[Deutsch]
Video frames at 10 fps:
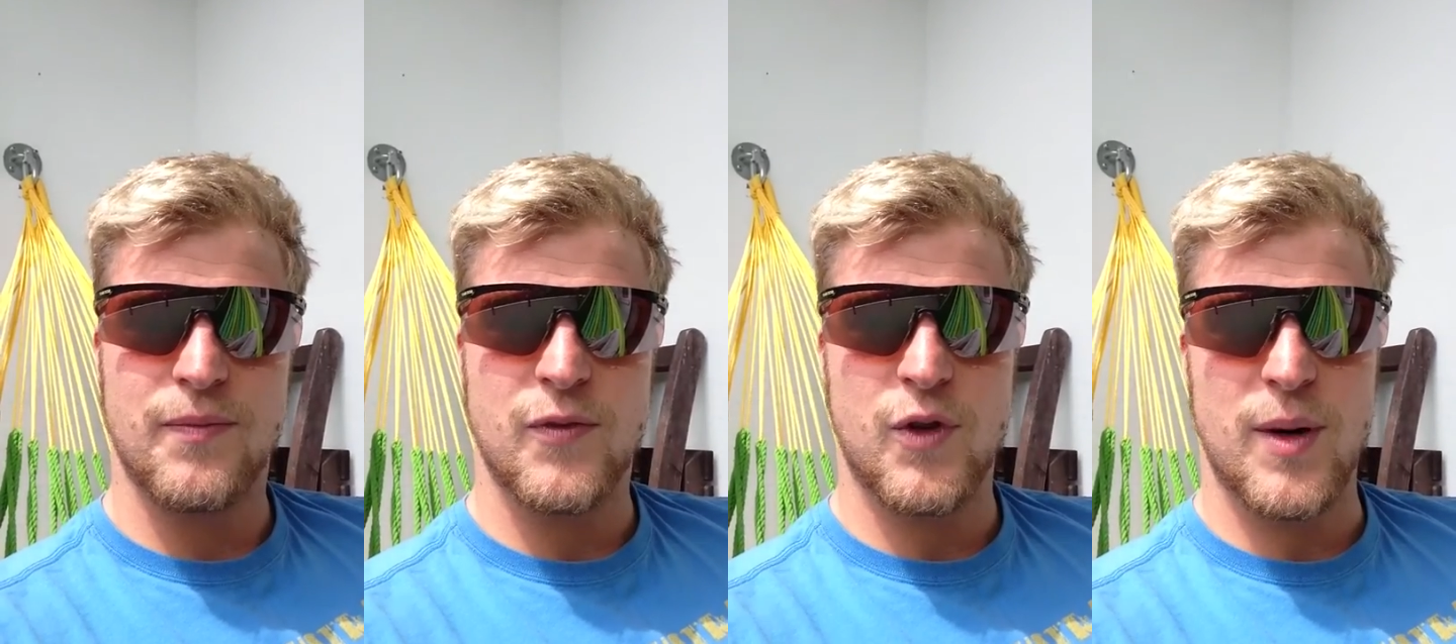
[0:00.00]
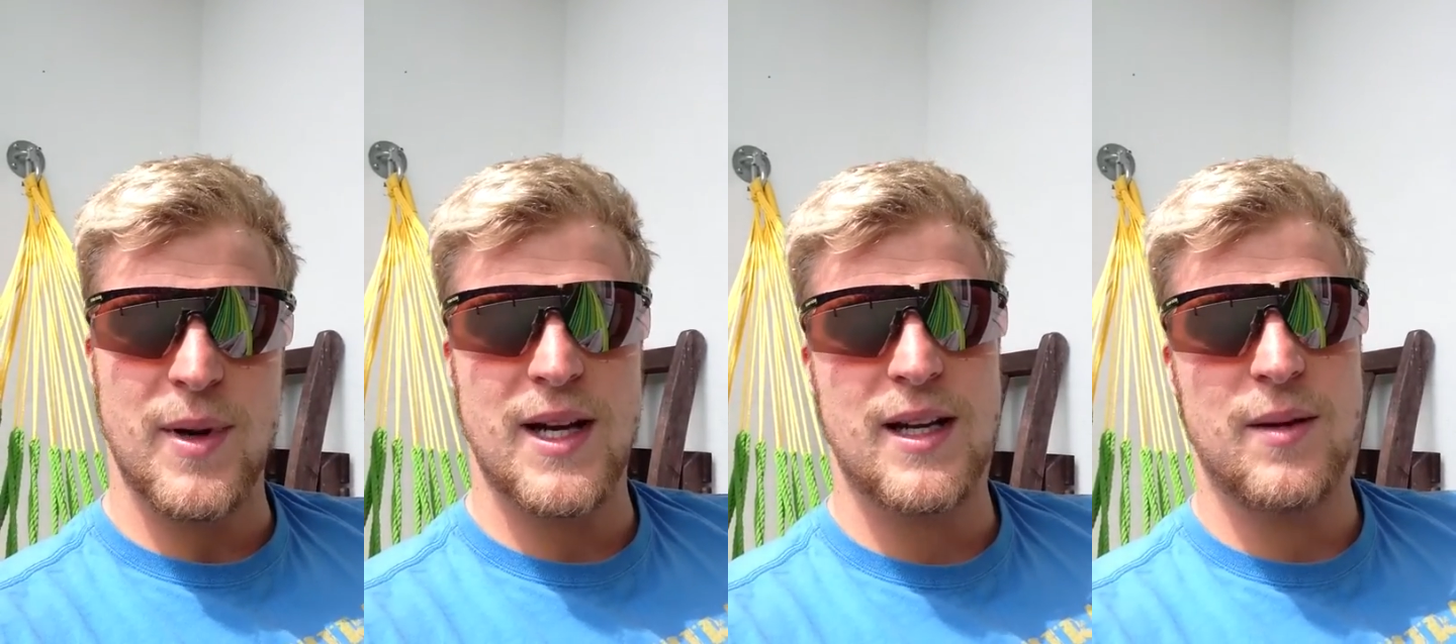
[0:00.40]
wo am
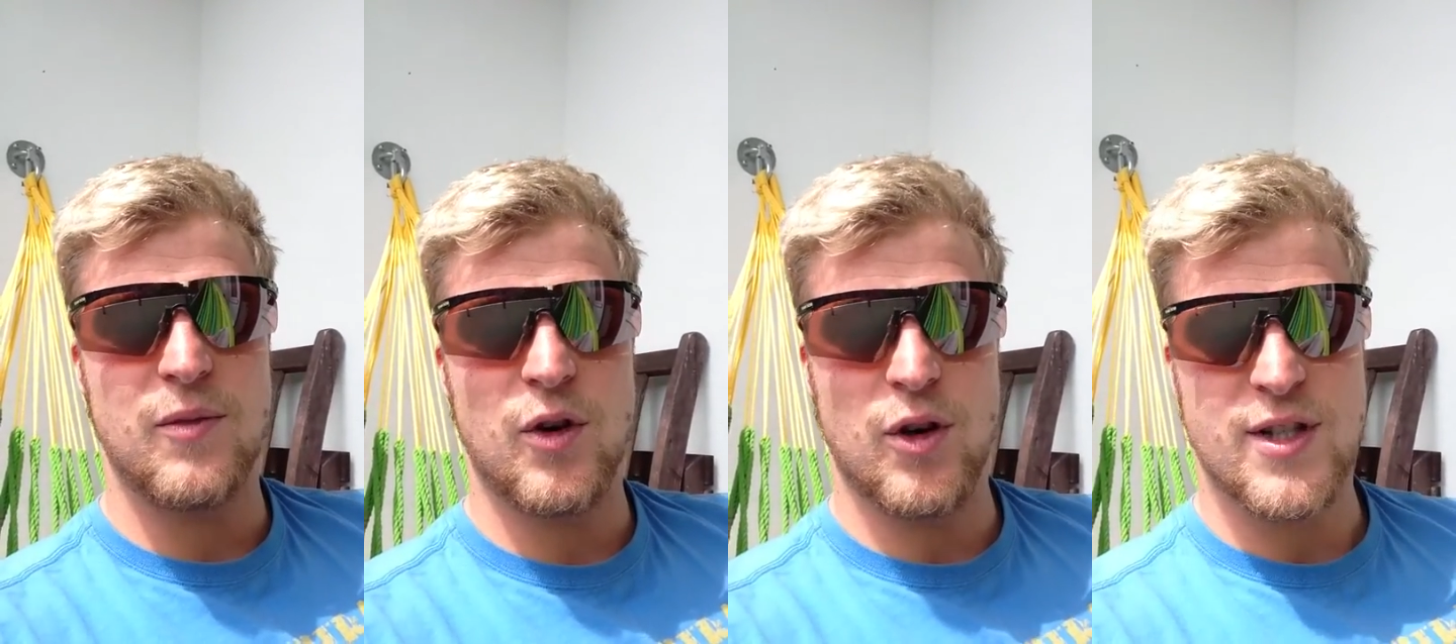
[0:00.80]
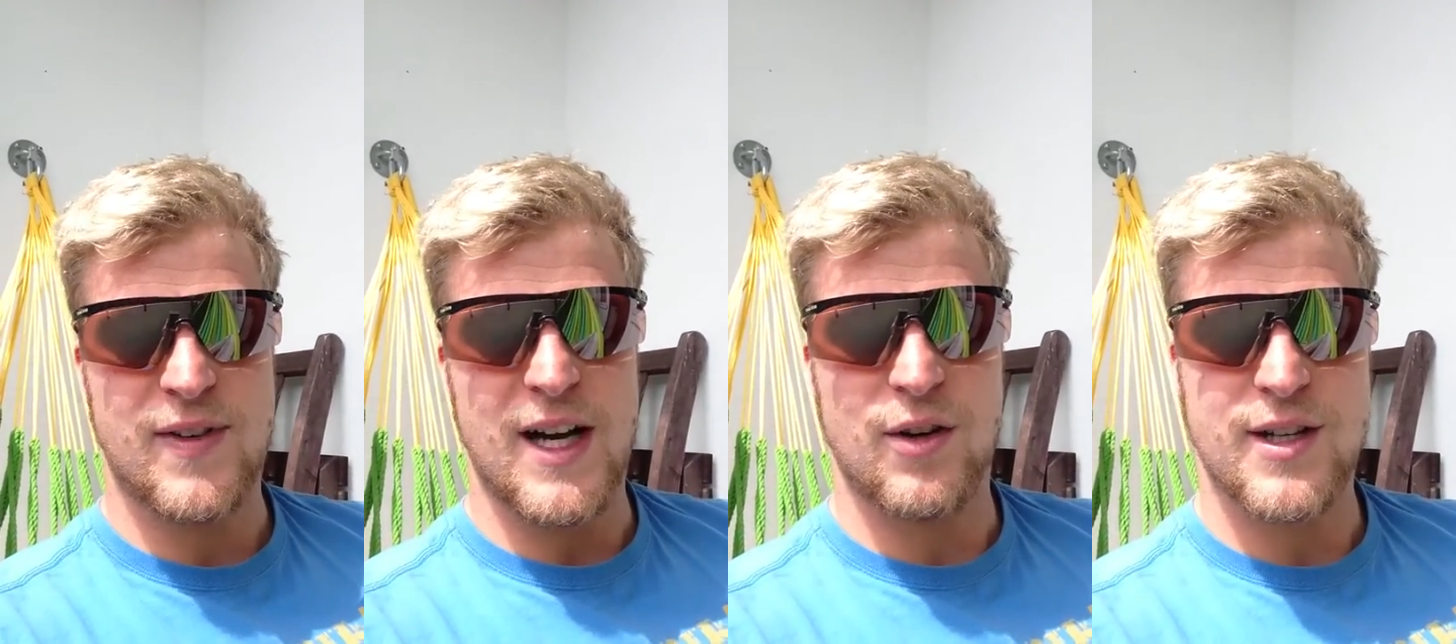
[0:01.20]
Ende eben nur noch
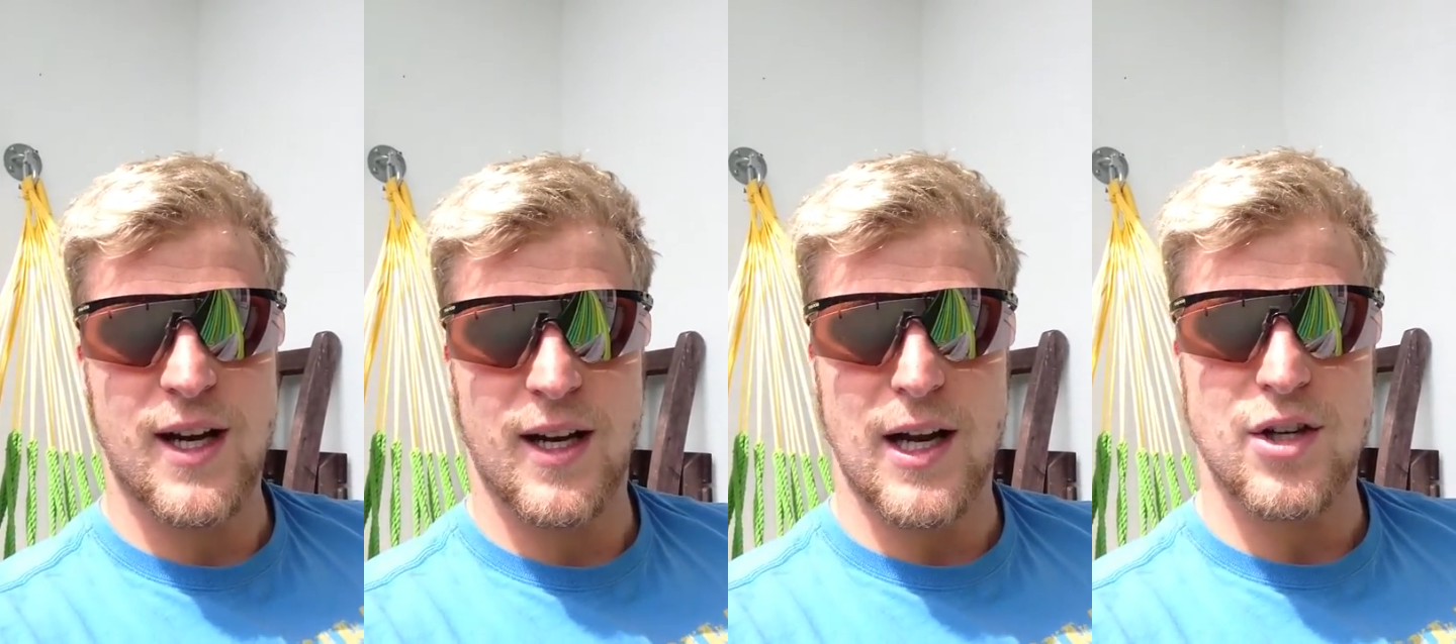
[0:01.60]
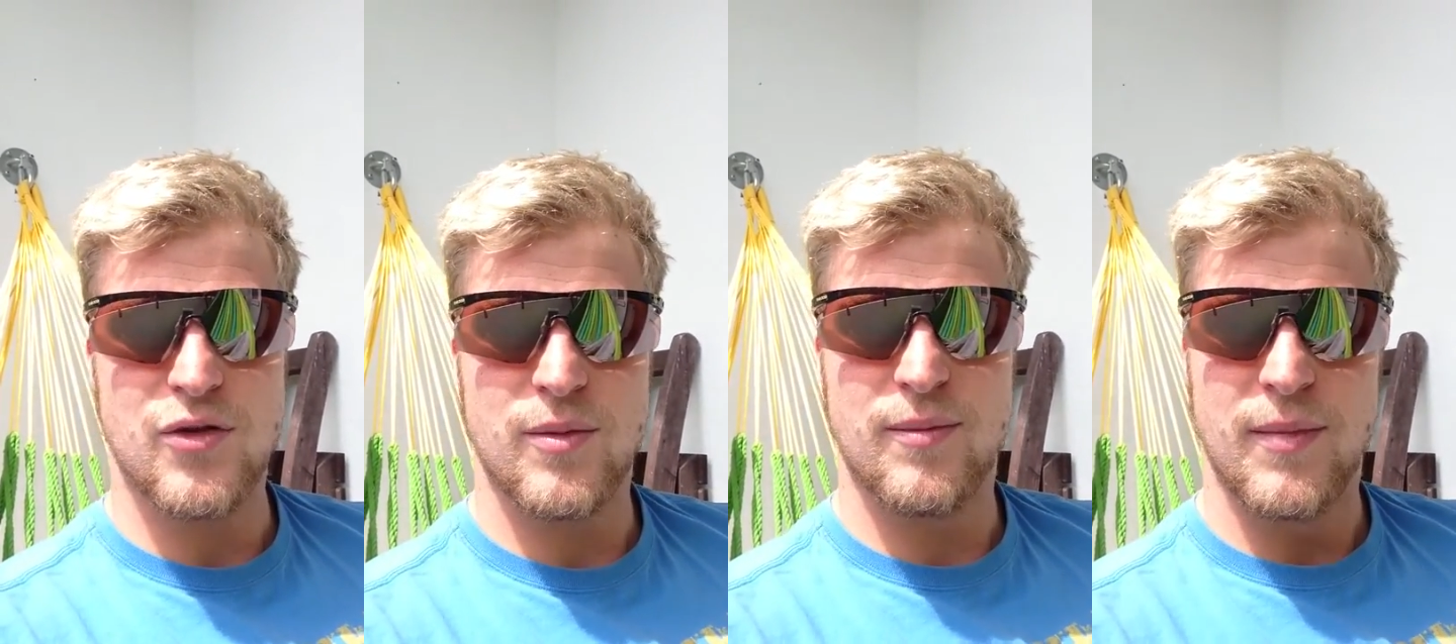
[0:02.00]
zwei Leute gegeneinander
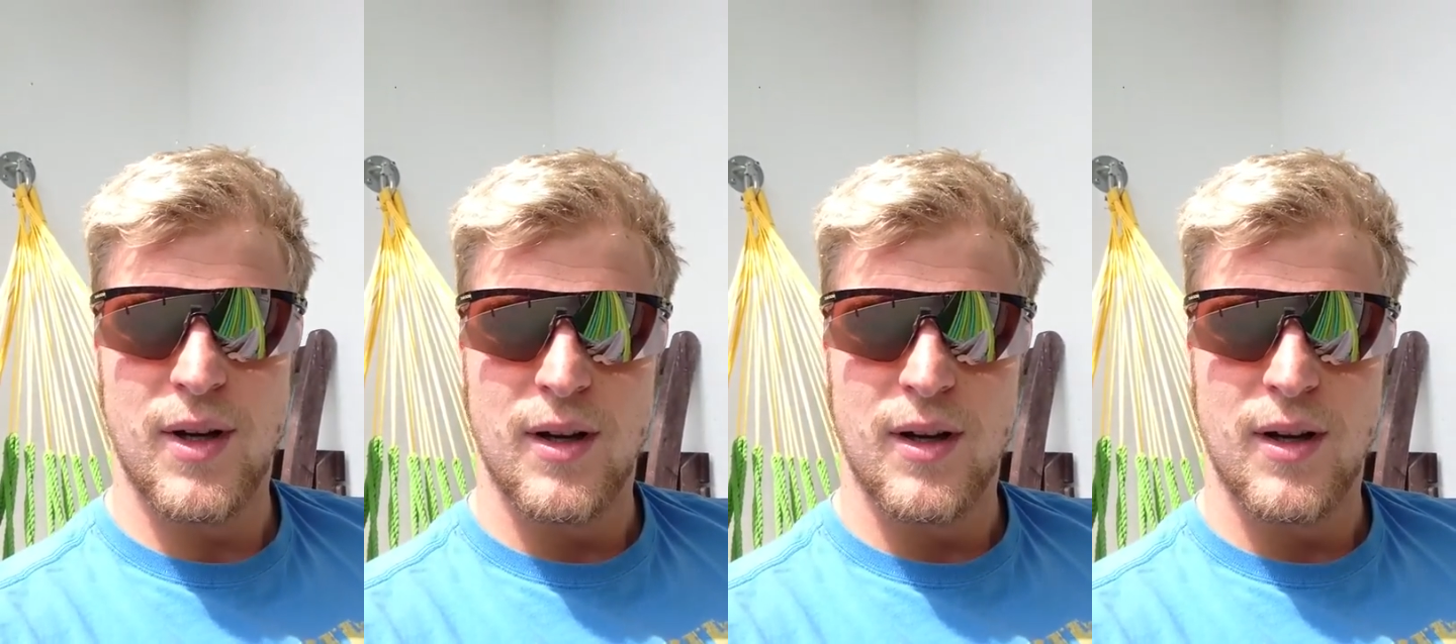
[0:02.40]
schwimmen.